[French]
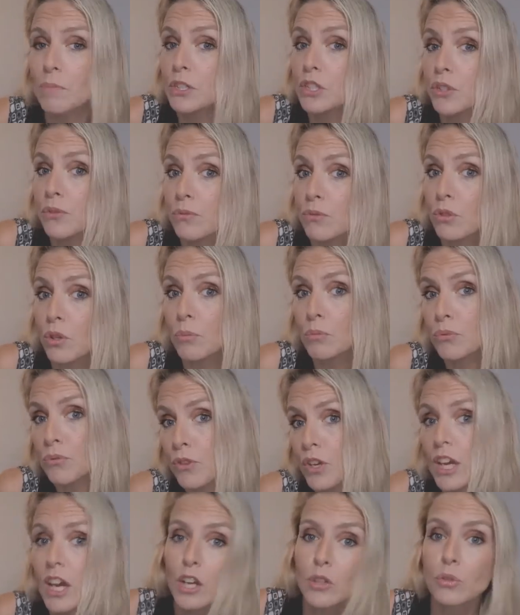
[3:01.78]
mais si vous en
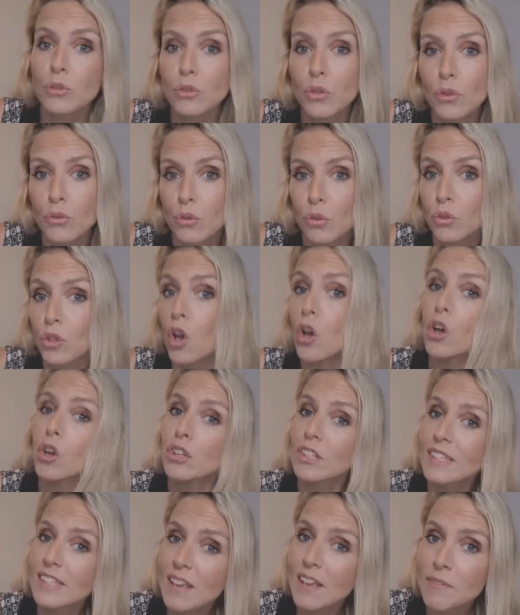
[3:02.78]
buvez de temps en temps,
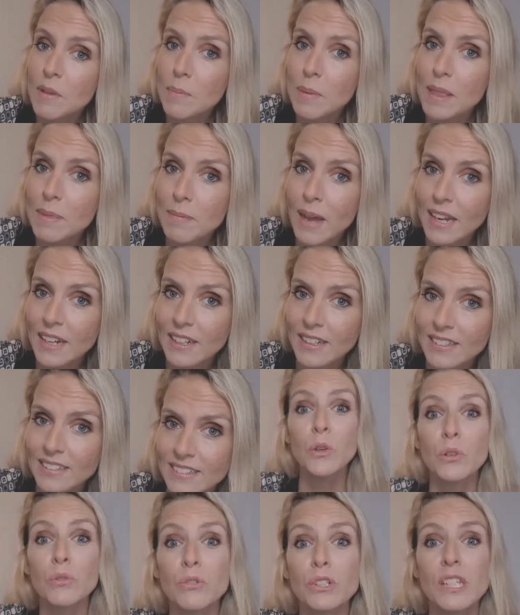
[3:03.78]
ça fait pas de mal.
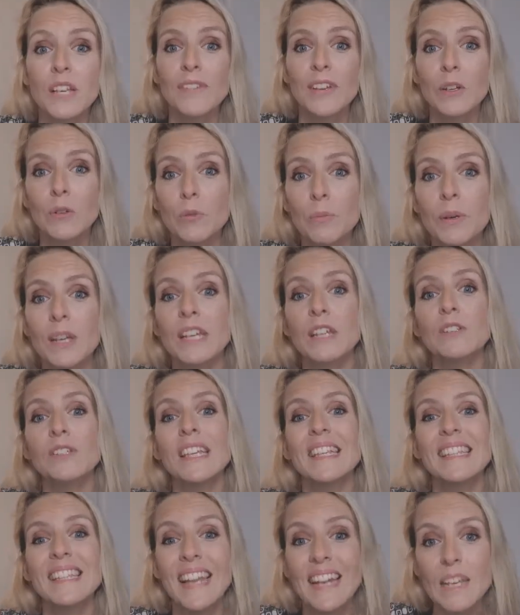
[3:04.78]
Donc vous avez compris que
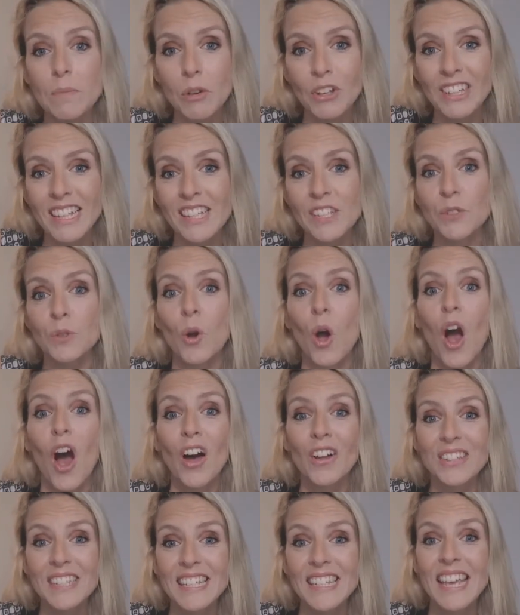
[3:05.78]
cette alimentation
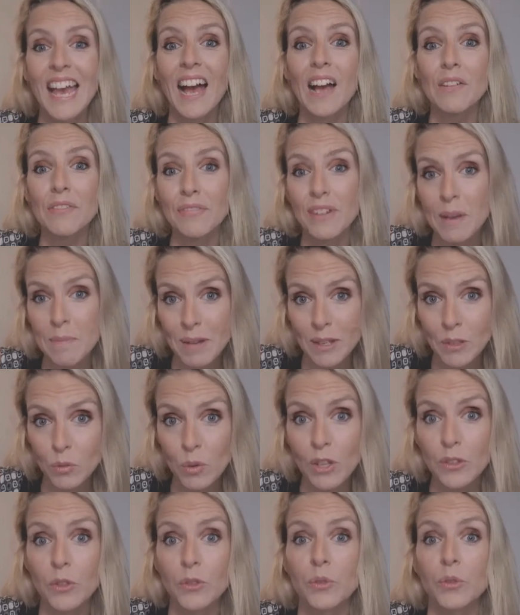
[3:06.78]

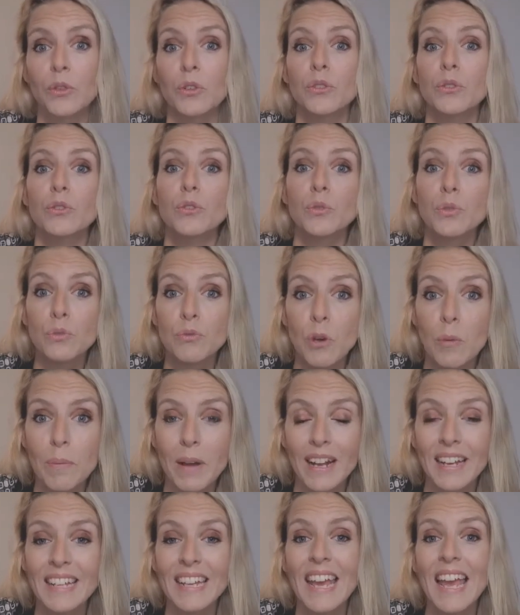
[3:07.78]
anti-inflammatoire dont on entend souvent
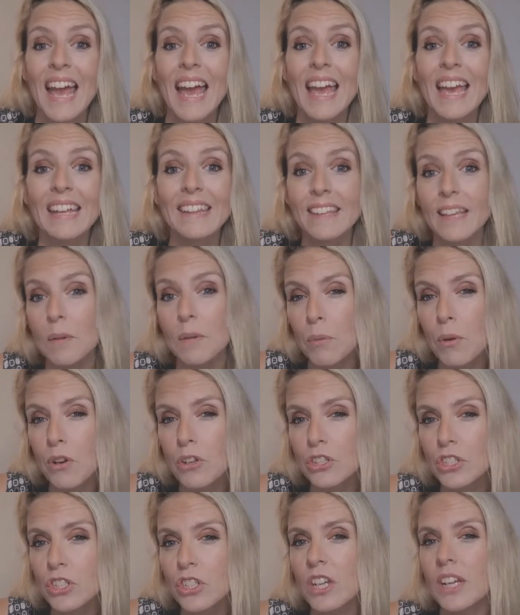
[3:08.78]
parler est très
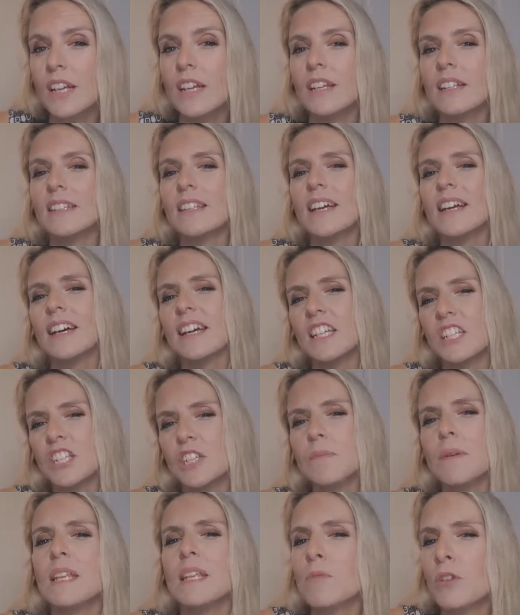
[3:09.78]
proche d'un
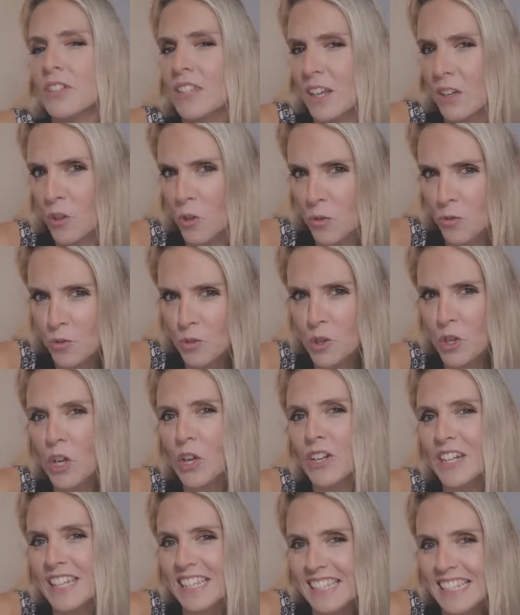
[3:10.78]
régime alimentaire que vous
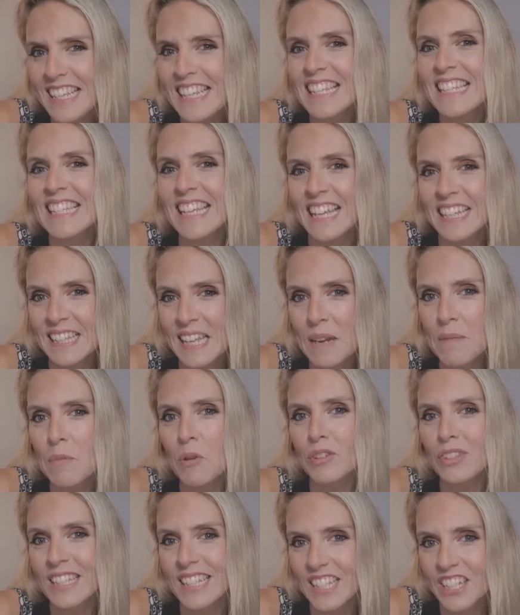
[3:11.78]
connaissez
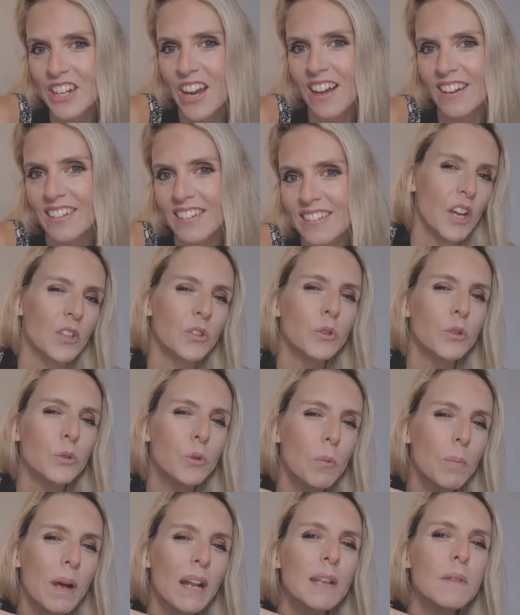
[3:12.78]
certainement déjà, dont
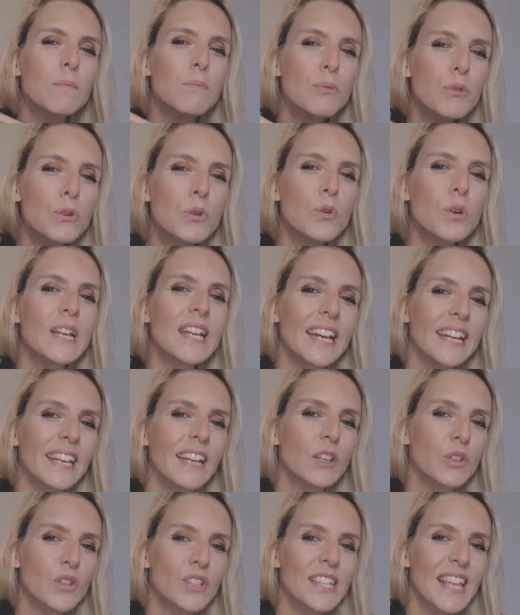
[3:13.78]
on parlait beaucoup il y a
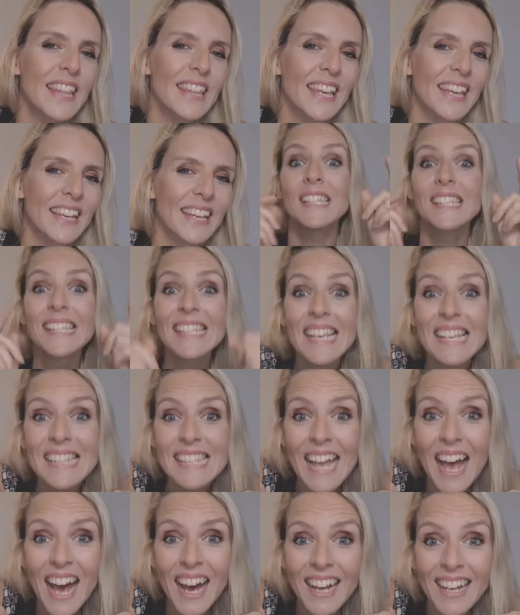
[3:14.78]
quelques années. C'est
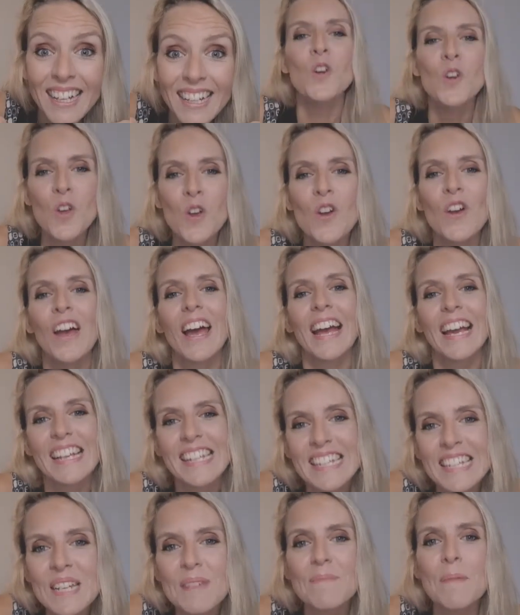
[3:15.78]
ça, le
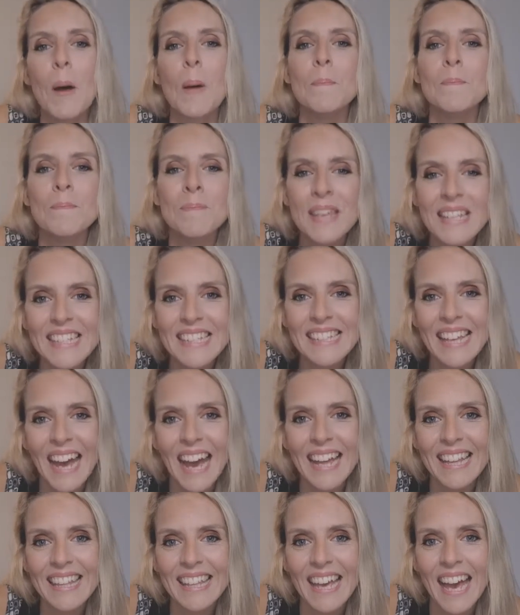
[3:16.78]
régime
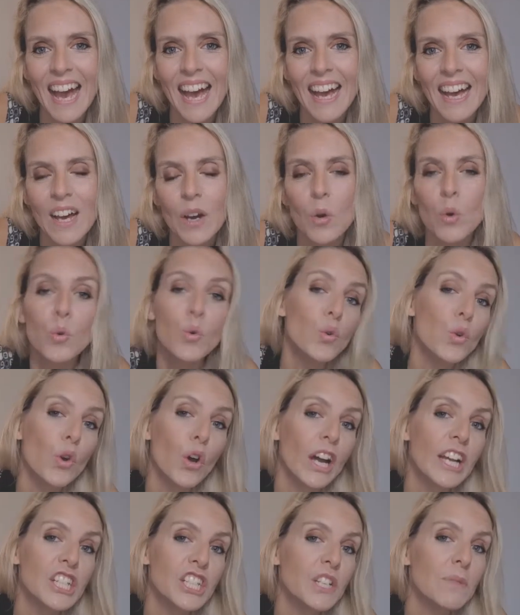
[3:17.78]
méditerranéen ou le
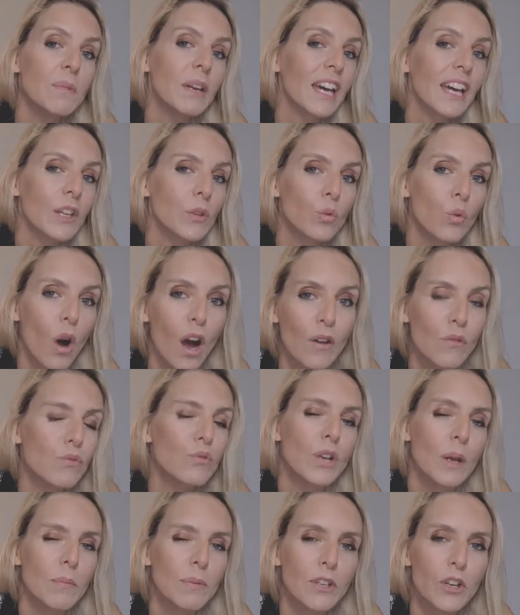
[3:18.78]
régime crétois,
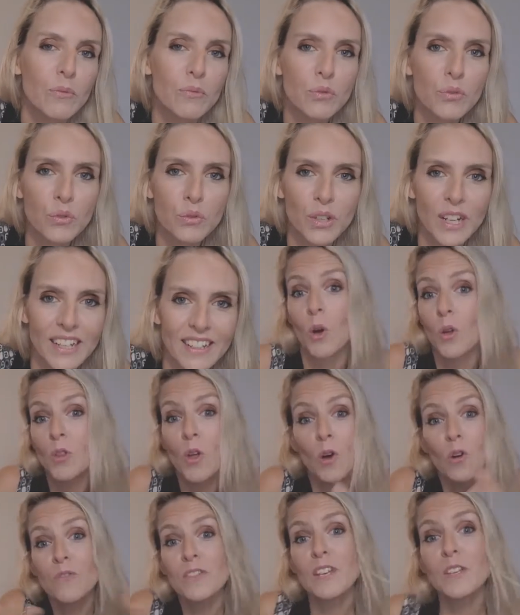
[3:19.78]
vous l'appelez comme vous voulez. On
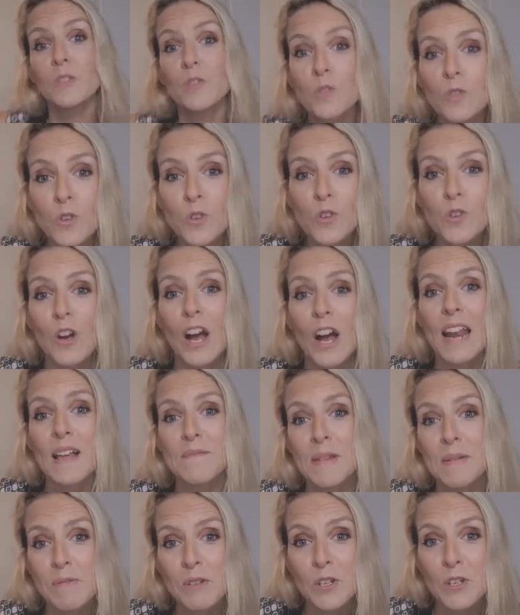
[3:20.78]
en revient toujours à la
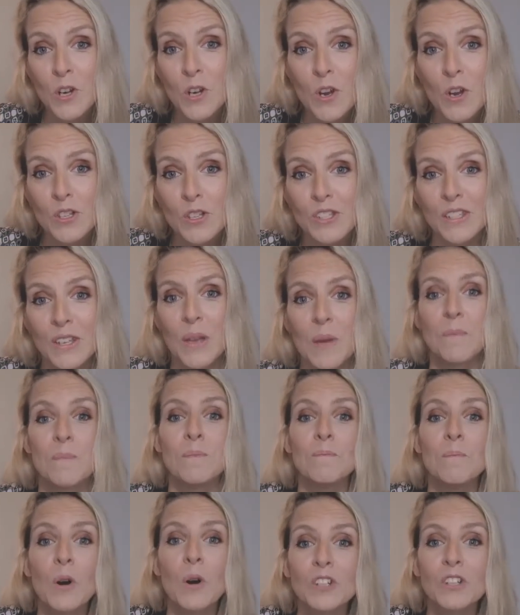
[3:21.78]
même chose.
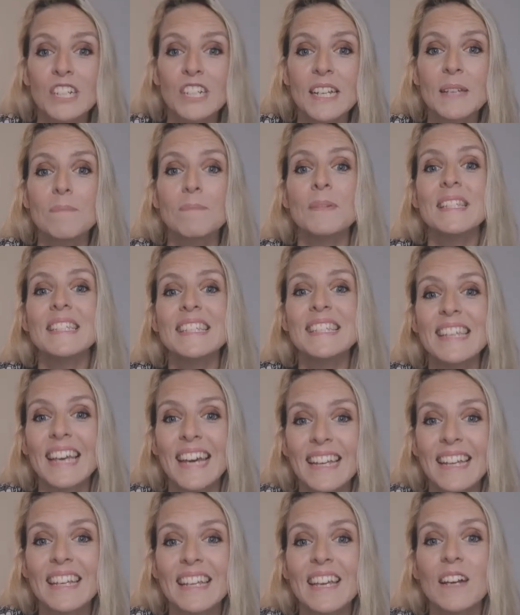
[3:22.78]
Manger
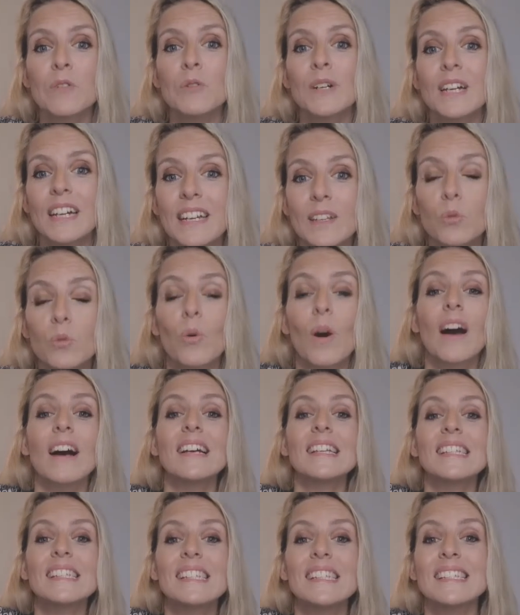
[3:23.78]
méditerranéen ou crétois,
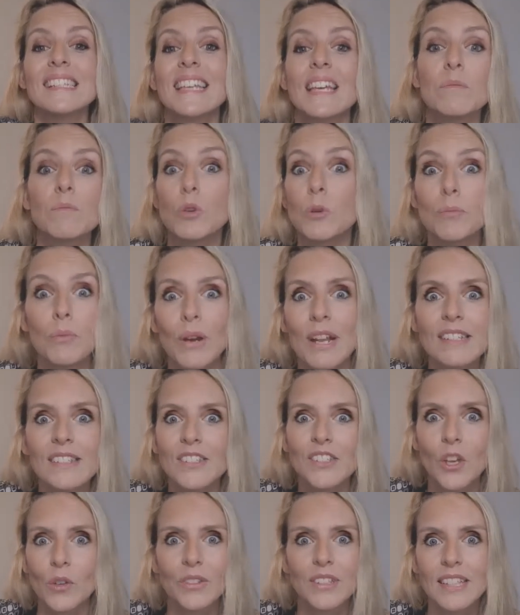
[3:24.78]
c'est ce qu'il y a de mieux pour la
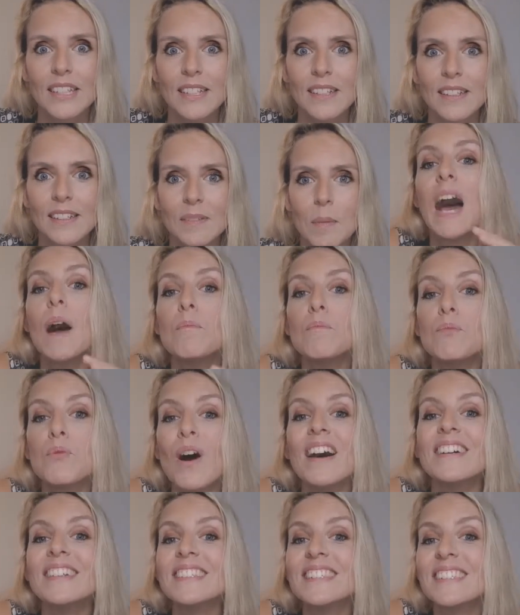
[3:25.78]
santé. Un
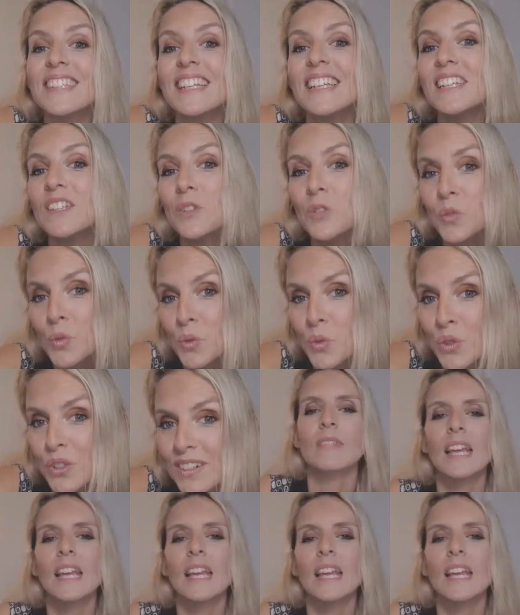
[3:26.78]
point, c'est tout.